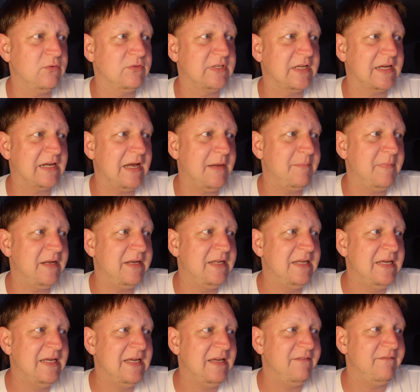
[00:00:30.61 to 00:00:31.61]
Und da kann man,
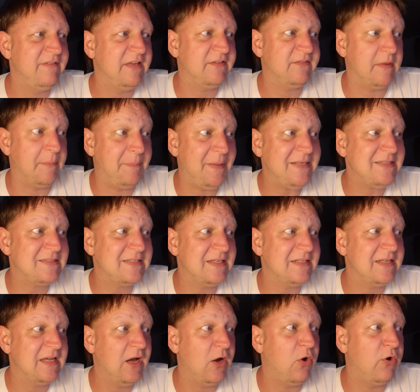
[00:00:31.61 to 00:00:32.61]
wer es verpasst
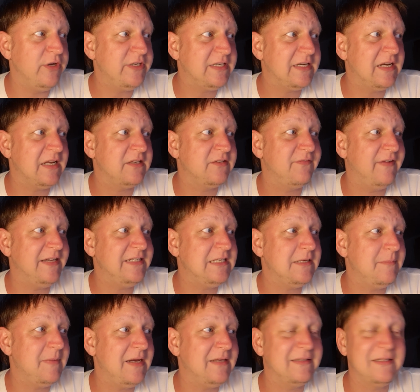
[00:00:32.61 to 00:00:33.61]
hat, heute gleich
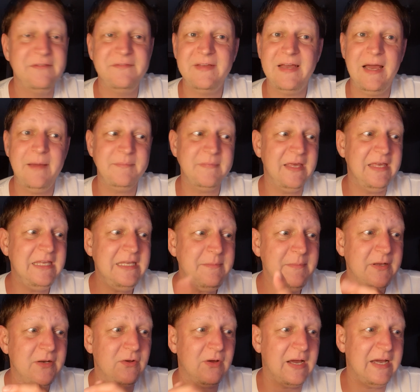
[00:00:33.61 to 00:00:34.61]
weitermachen, denn wir haben ja
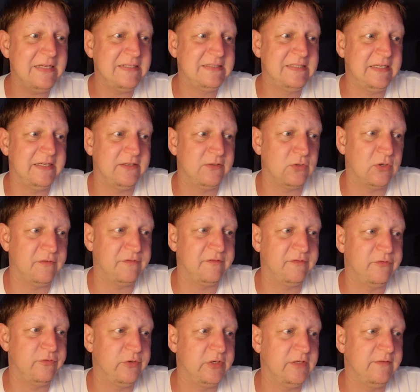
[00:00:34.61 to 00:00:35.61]
immer noch ein Ticket offen
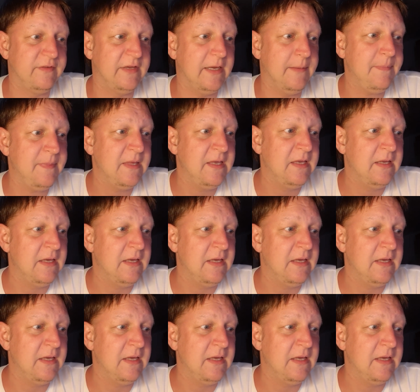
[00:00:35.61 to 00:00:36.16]
für die WM.